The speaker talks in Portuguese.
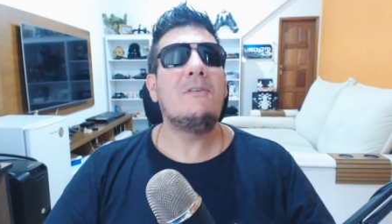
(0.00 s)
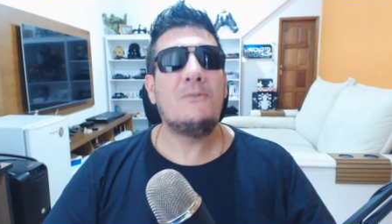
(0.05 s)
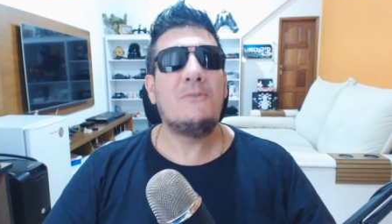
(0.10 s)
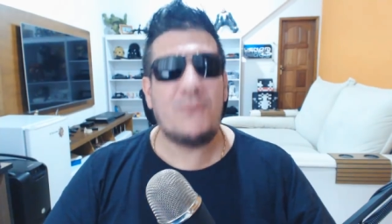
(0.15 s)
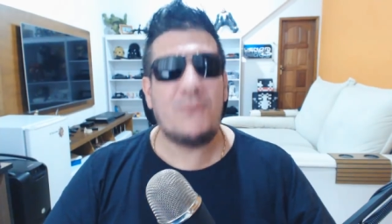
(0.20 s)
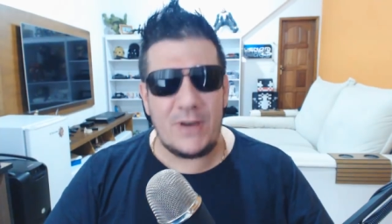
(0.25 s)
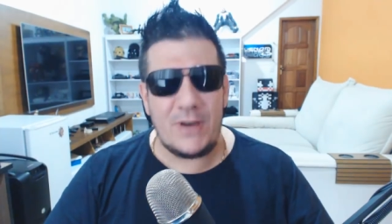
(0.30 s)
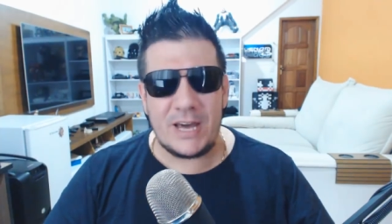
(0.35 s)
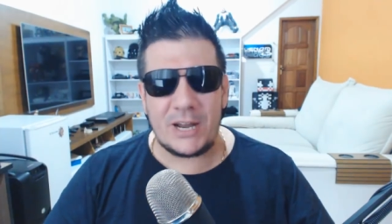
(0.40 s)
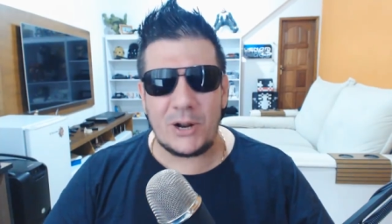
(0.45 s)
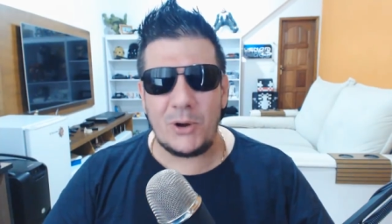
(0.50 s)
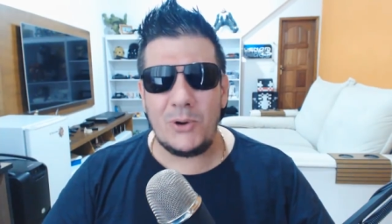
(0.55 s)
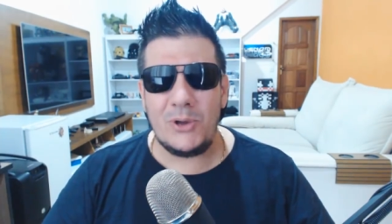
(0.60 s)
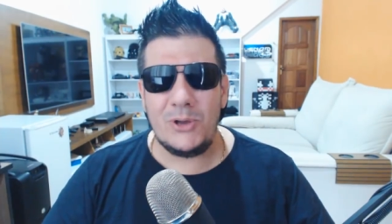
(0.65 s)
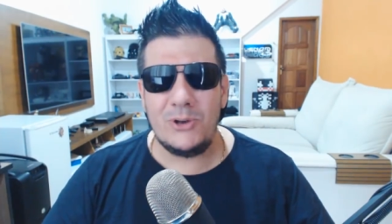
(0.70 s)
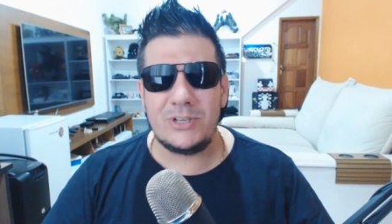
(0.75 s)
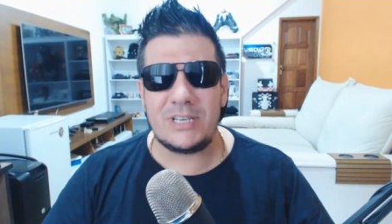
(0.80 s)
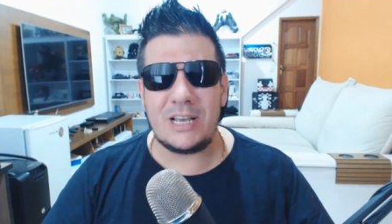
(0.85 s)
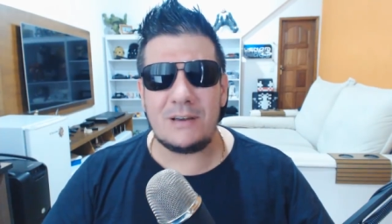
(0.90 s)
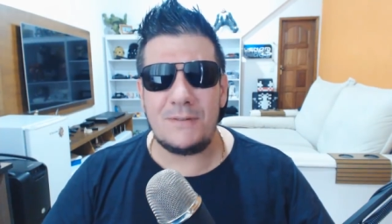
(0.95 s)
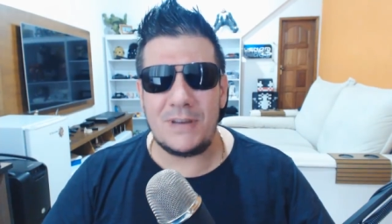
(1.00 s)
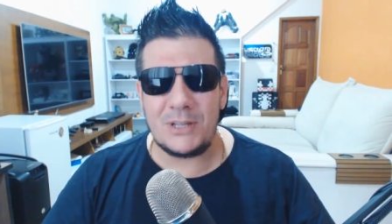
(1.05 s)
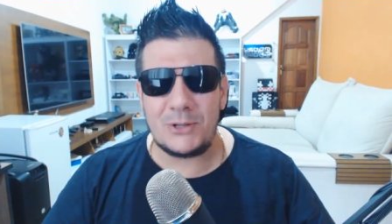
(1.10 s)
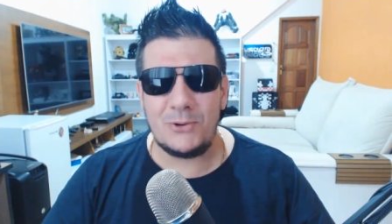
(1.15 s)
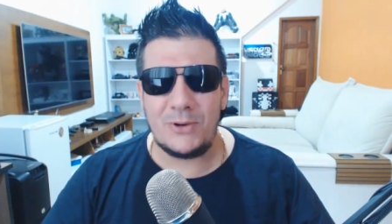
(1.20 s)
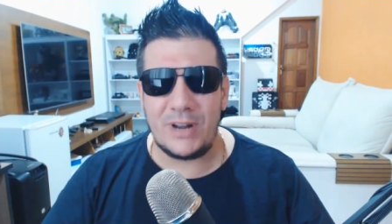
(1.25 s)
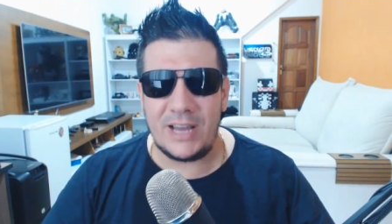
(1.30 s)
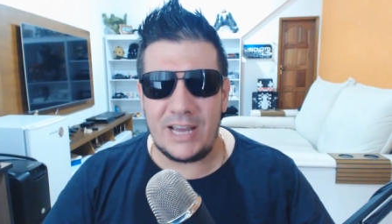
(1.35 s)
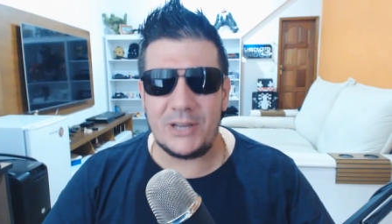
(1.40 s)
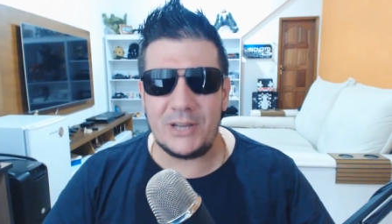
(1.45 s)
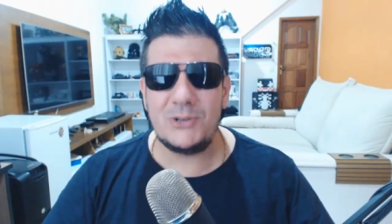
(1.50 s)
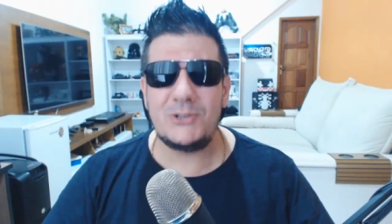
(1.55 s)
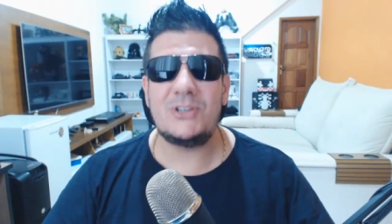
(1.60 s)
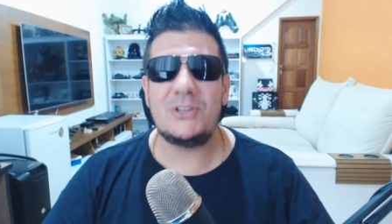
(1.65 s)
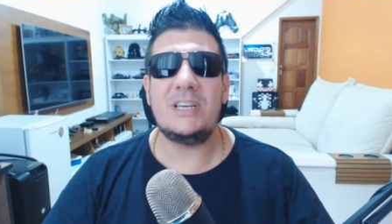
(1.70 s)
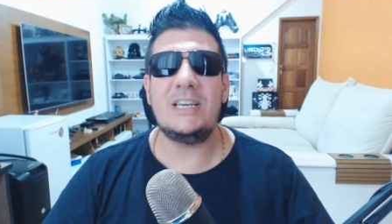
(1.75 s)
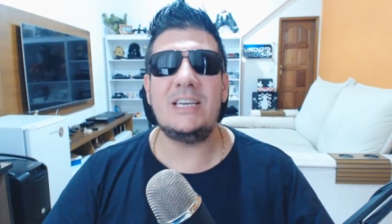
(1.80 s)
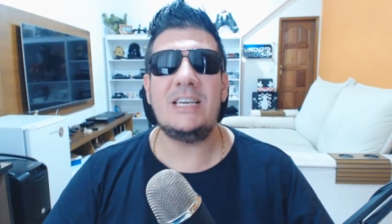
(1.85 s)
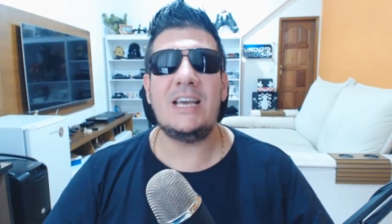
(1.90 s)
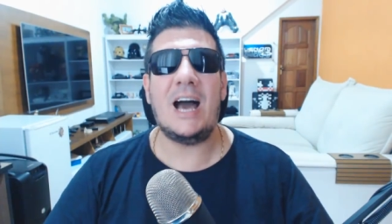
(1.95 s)
Venom e os
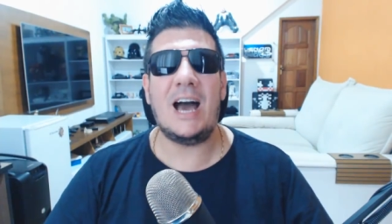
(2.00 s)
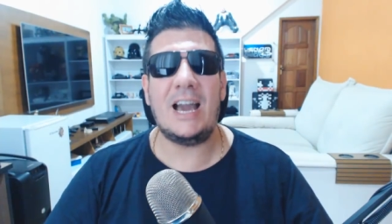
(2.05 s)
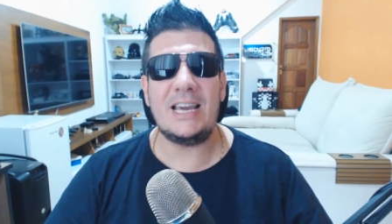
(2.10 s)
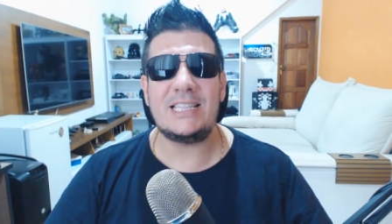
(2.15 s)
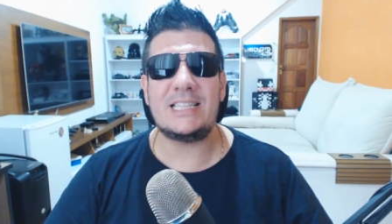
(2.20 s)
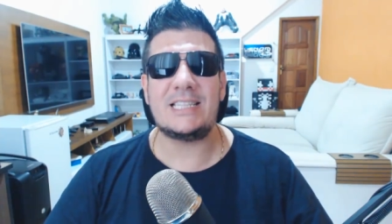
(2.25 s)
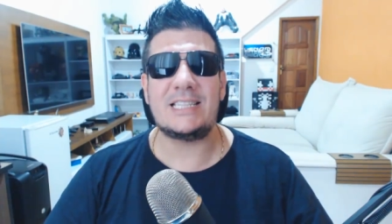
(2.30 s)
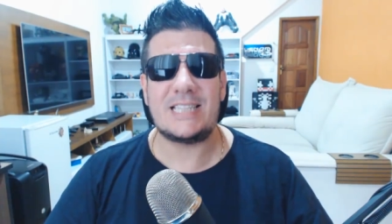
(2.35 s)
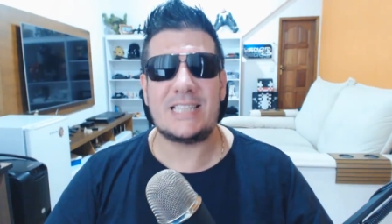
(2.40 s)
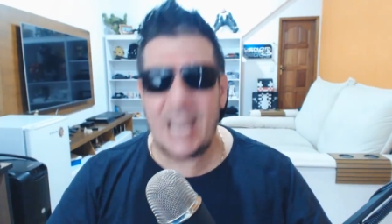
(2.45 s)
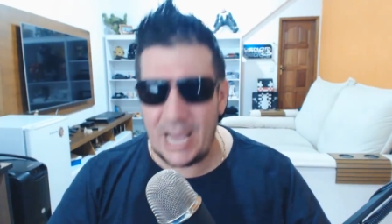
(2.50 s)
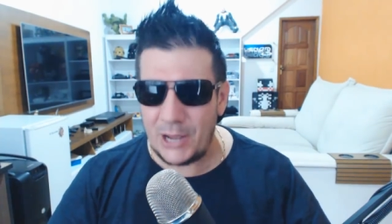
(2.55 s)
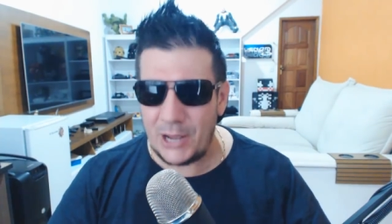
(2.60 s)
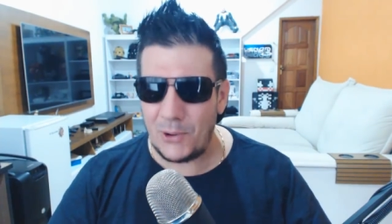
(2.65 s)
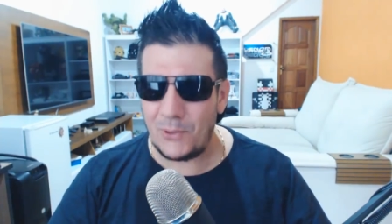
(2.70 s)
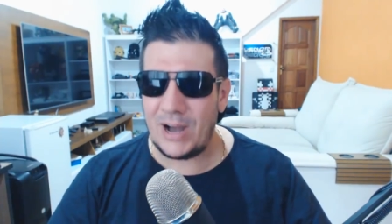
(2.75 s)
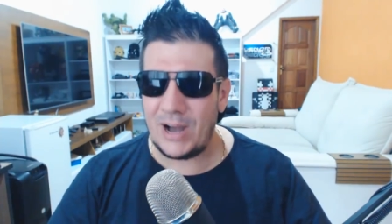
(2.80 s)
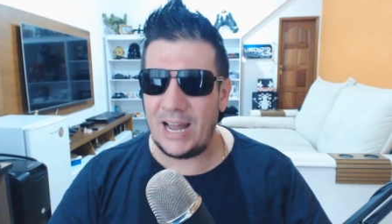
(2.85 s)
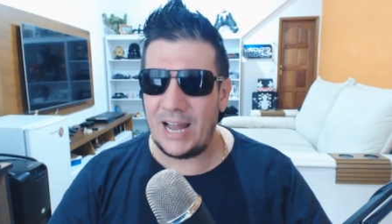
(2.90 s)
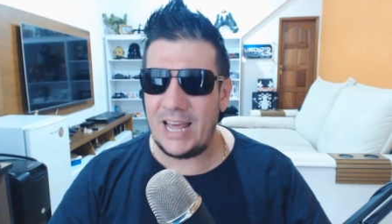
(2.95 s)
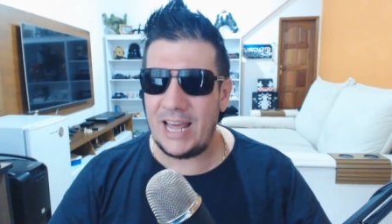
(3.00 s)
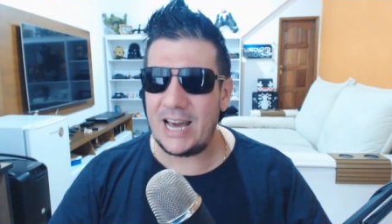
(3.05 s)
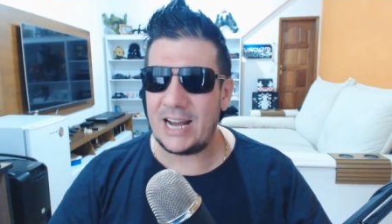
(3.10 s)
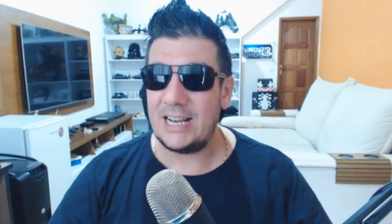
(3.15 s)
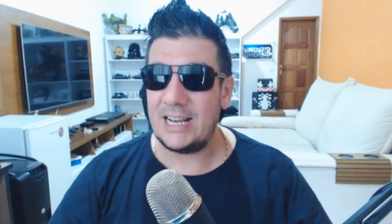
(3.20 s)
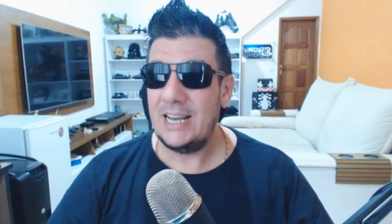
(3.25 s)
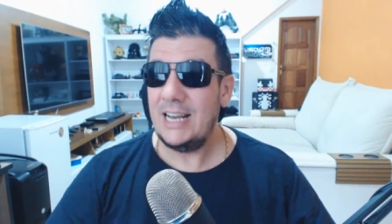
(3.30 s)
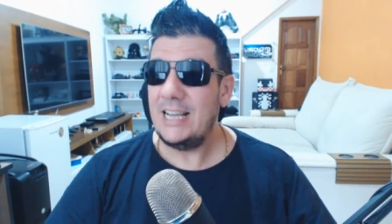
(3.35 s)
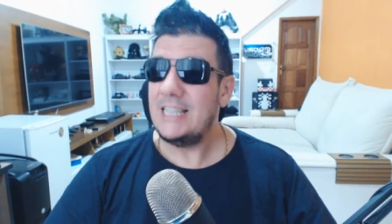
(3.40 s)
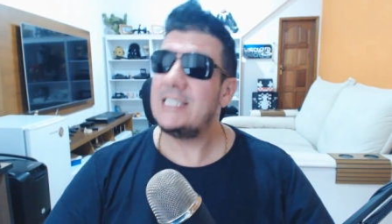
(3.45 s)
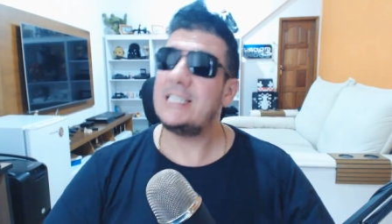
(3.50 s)
Aventureiros em Hytale, galera.